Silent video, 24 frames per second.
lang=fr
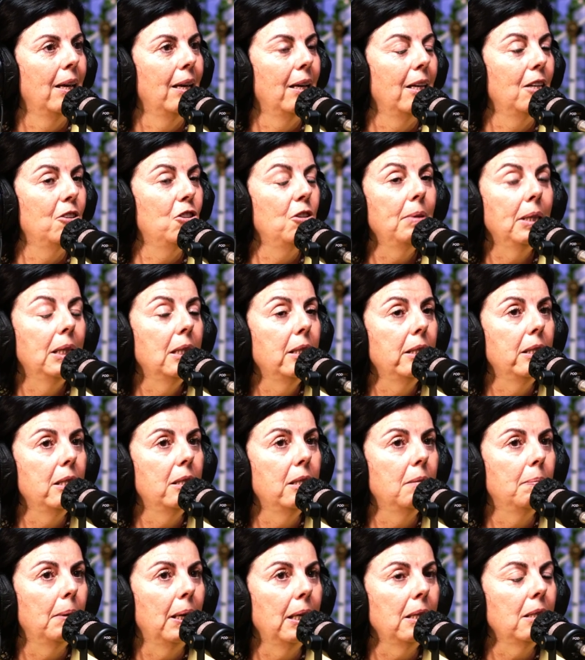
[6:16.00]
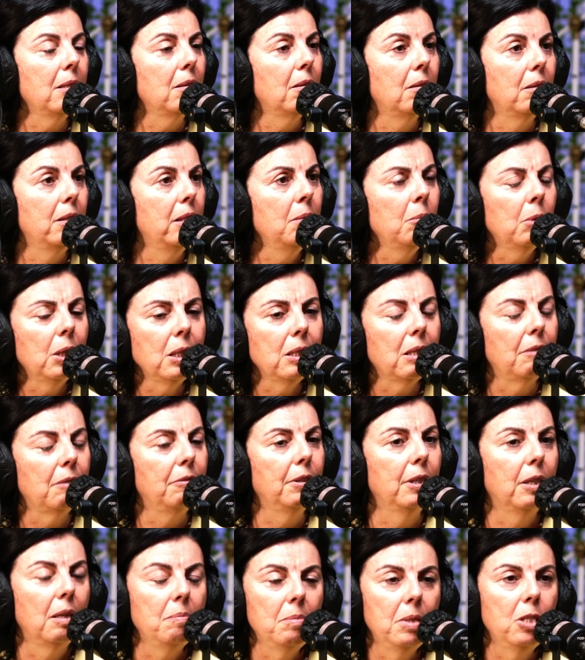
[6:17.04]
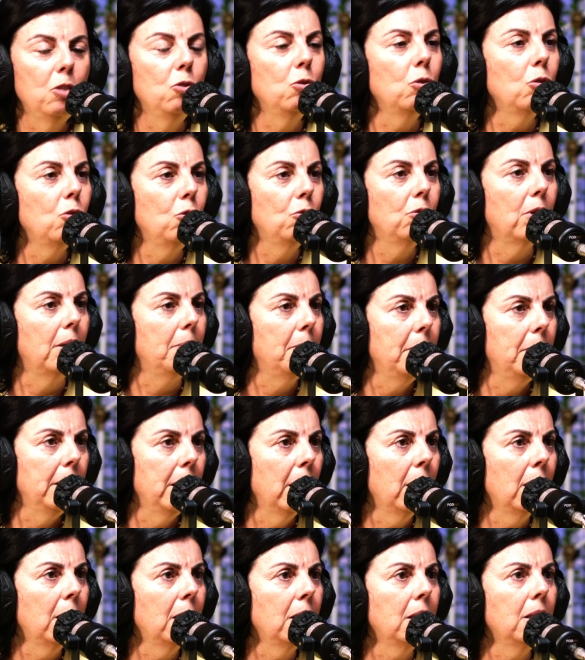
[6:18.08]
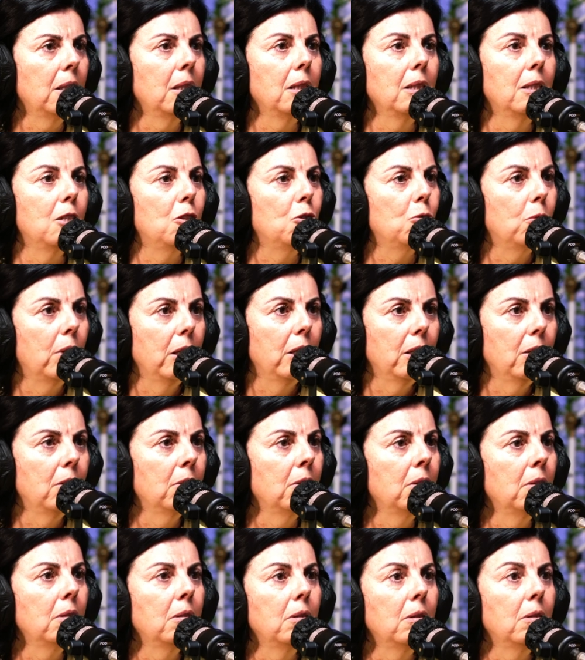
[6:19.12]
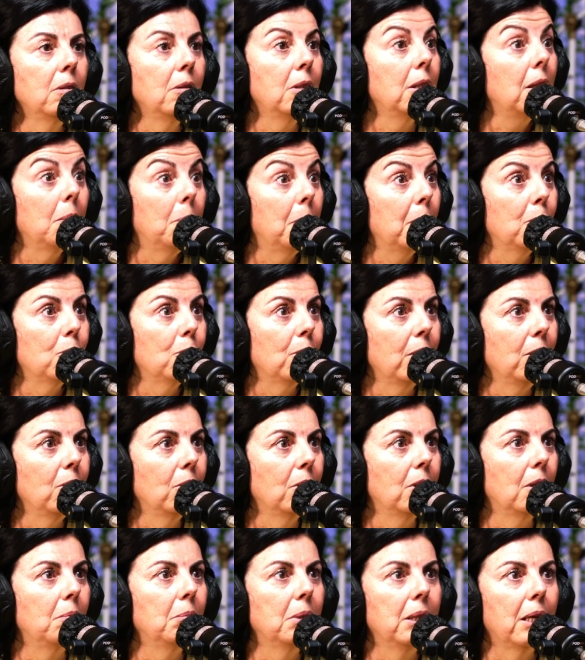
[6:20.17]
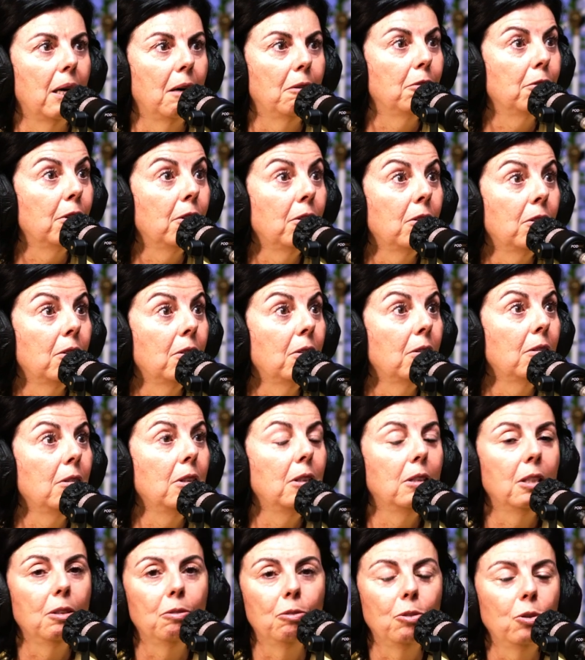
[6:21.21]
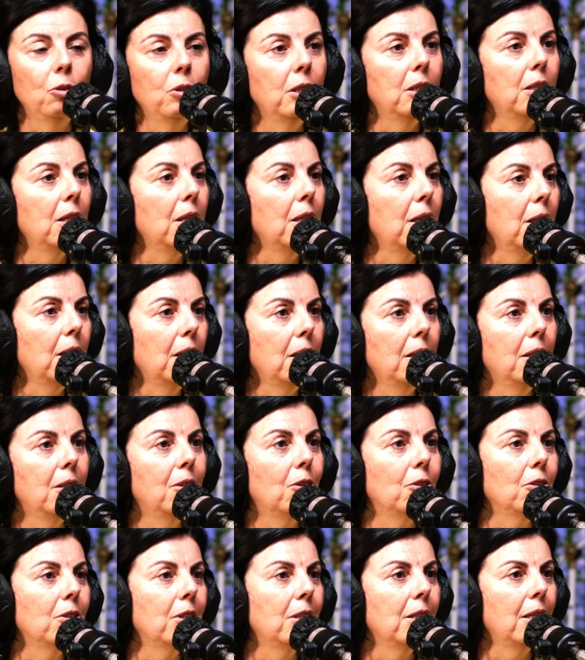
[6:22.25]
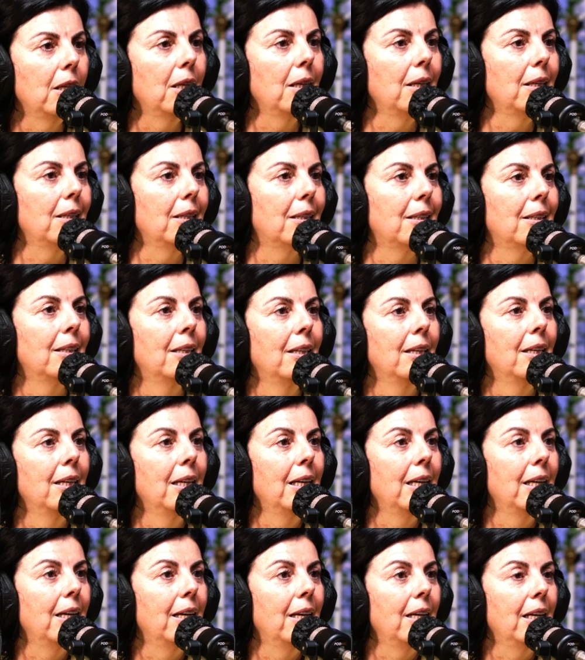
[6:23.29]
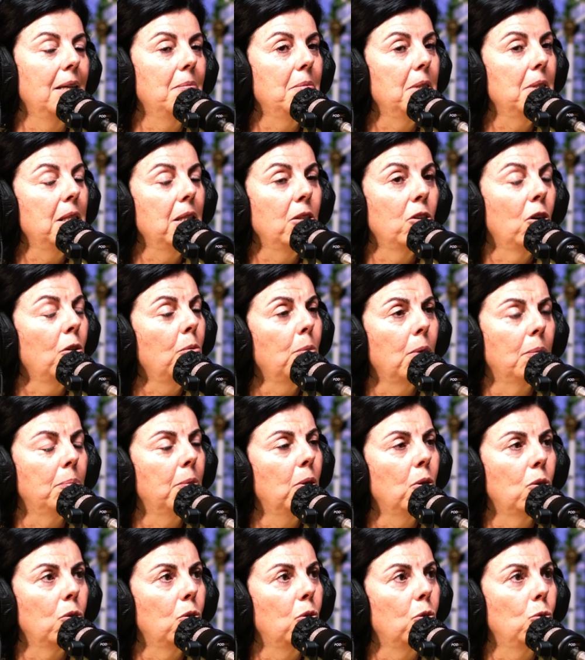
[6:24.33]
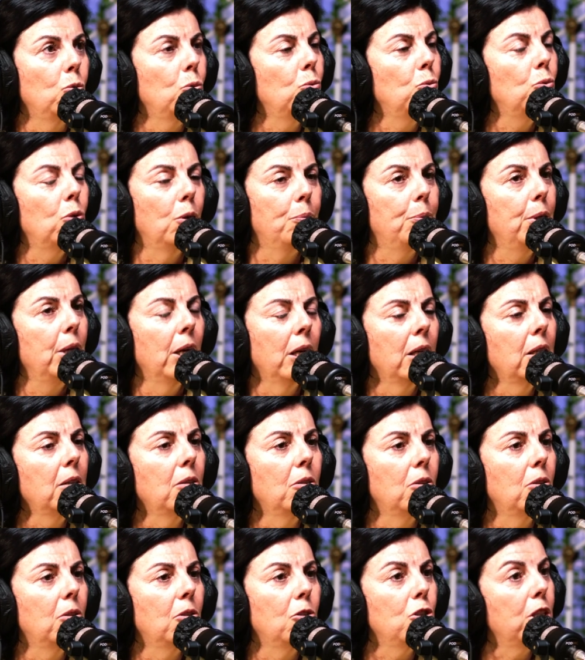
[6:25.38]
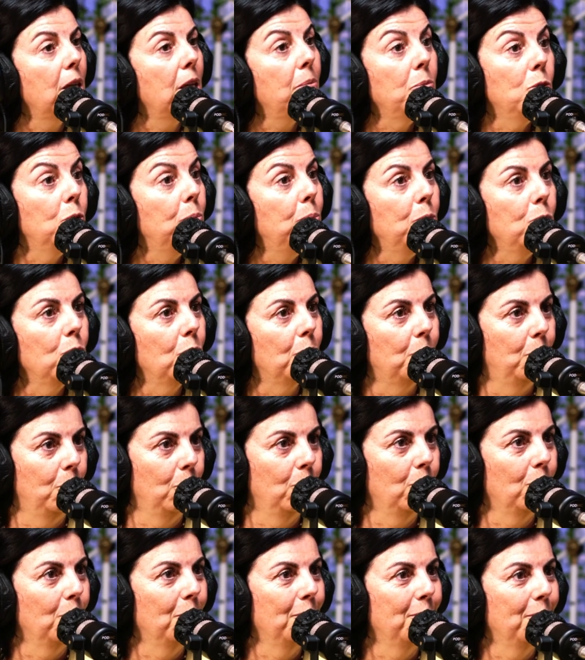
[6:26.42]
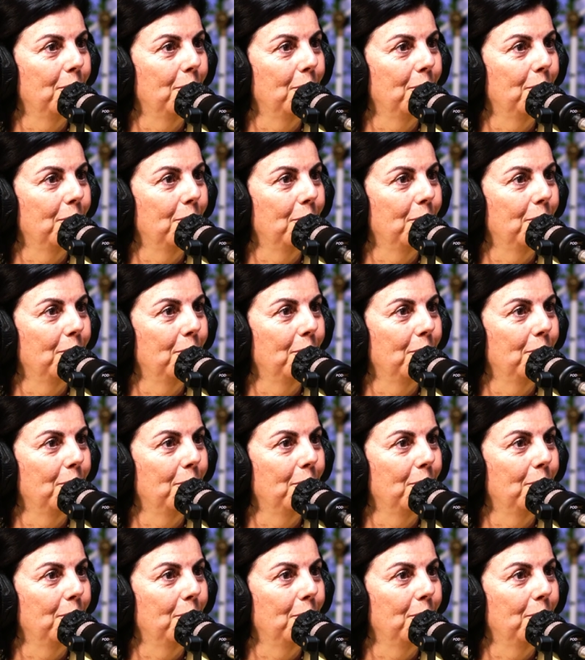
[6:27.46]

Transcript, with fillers: Je dis, mais qu'est-ce qui se passe euh, Dis-moi, ça fait quand même dix jours, tu vas bien, t'es joyeux, t'étais pas joyeux comme ça avant, il sifflotait, il dansait. Euh. Il me dit, non, maman, tout va bien, je t'aime de plus en plus.